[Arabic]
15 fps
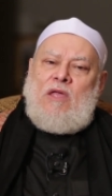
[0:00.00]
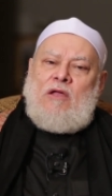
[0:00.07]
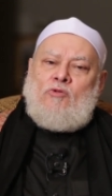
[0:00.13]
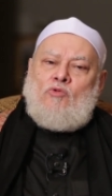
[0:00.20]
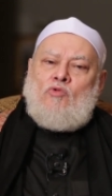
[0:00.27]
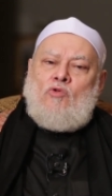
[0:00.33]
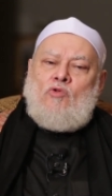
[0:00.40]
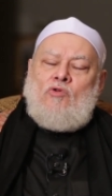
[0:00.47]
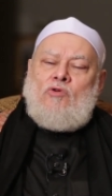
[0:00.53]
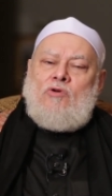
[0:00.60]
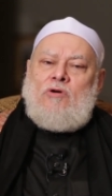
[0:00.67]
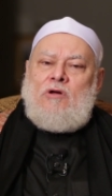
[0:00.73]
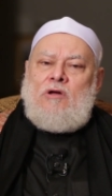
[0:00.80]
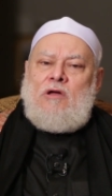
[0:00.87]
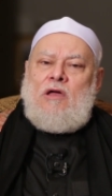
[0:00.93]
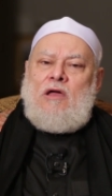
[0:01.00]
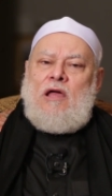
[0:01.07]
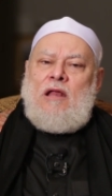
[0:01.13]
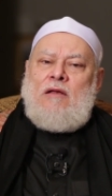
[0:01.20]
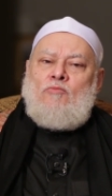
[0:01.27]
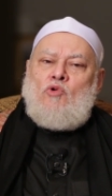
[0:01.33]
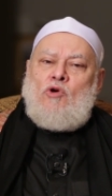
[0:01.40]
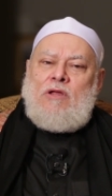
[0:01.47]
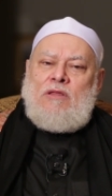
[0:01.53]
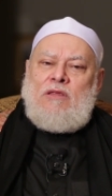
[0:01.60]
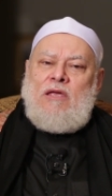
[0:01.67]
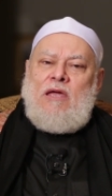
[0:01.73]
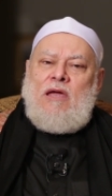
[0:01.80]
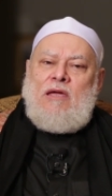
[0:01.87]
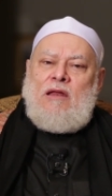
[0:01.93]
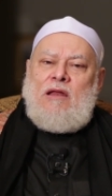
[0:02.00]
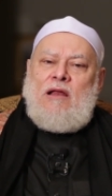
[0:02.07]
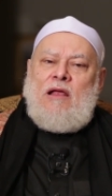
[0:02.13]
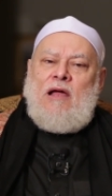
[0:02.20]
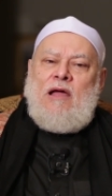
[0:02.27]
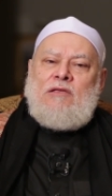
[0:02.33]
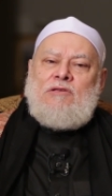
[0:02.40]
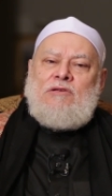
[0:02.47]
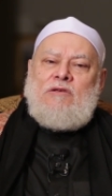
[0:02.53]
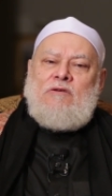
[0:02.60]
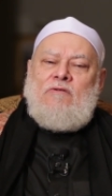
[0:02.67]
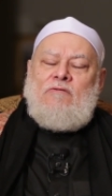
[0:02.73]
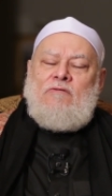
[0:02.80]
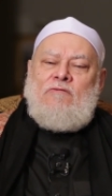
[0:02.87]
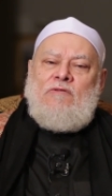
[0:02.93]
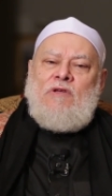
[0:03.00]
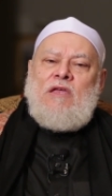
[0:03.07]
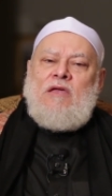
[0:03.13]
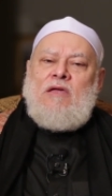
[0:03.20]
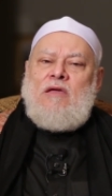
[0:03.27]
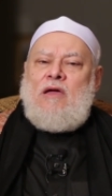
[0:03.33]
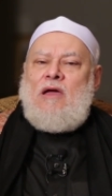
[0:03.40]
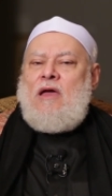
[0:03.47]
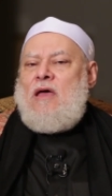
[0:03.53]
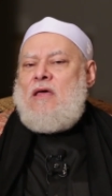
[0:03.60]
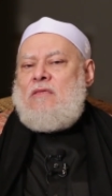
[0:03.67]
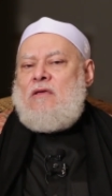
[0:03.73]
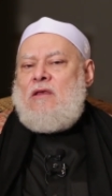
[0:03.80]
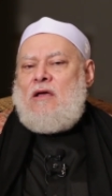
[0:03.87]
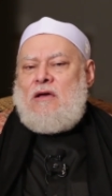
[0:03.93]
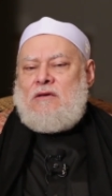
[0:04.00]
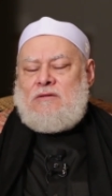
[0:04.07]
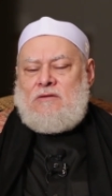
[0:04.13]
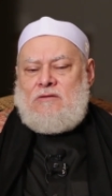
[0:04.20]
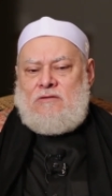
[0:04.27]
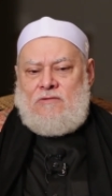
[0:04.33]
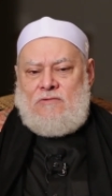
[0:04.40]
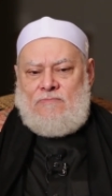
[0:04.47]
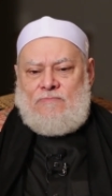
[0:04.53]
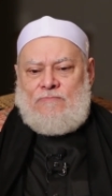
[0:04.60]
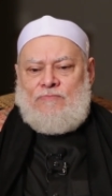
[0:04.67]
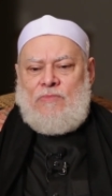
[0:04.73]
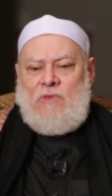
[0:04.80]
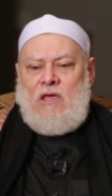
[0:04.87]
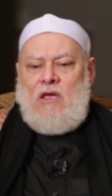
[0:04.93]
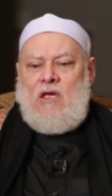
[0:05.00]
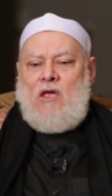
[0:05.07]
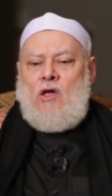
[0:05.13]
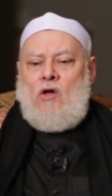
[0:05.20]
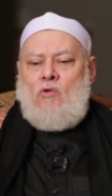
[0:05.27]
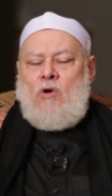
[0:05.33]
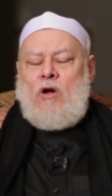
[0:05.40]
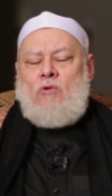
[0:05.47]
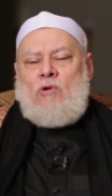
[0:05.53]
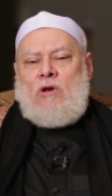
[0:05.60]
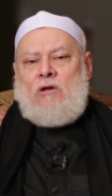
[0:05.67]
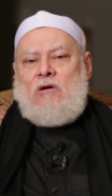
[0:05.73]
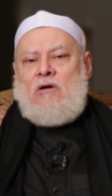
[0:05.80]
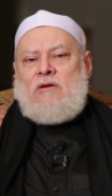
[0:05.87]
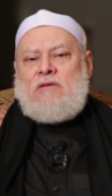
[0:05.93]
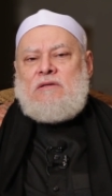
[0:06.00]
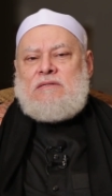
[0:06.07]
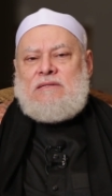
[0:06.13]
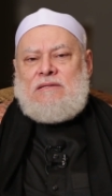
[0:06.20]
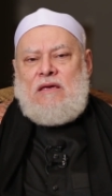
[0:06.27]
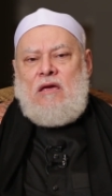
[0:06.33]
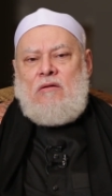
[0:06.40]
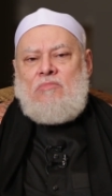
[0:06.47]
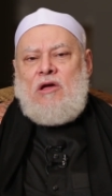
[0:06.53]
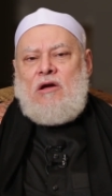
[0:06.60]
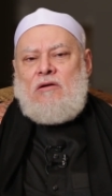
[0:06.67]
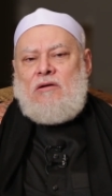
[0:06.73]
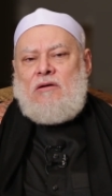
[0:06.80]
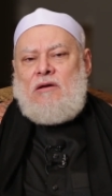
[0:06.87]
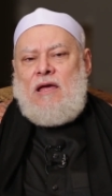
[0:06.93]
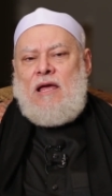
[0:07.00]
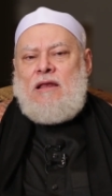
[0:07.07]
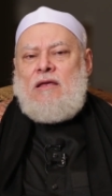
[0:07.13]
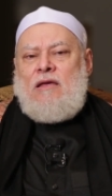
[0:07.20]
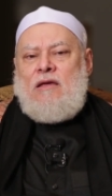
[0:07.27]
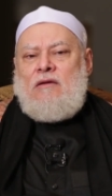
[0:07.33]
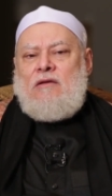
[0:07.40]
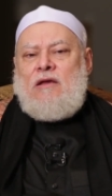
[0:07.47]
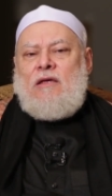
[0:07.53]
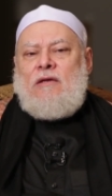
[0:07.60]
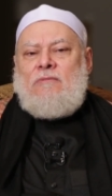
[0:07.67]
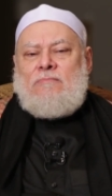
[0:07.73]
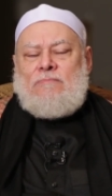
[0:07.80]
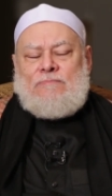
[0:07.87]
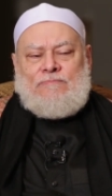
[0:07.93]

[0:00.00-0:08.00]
الطرق المؤديه الى الحج في هذا العصر وهو القرن السابع الهجري